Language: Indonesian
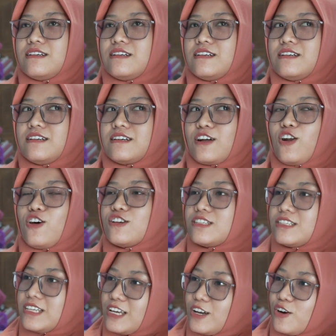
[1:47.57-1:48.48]
e,
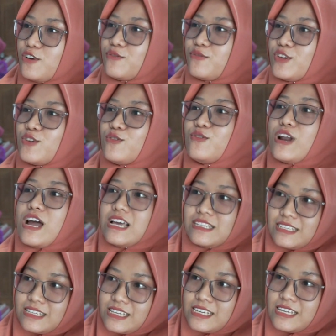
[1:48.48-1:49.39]
closing
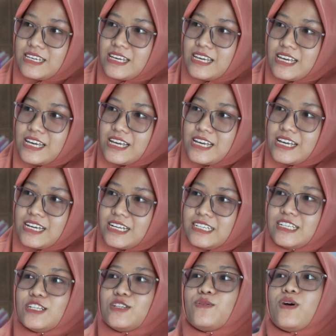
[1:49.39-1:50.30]
konfigurasi di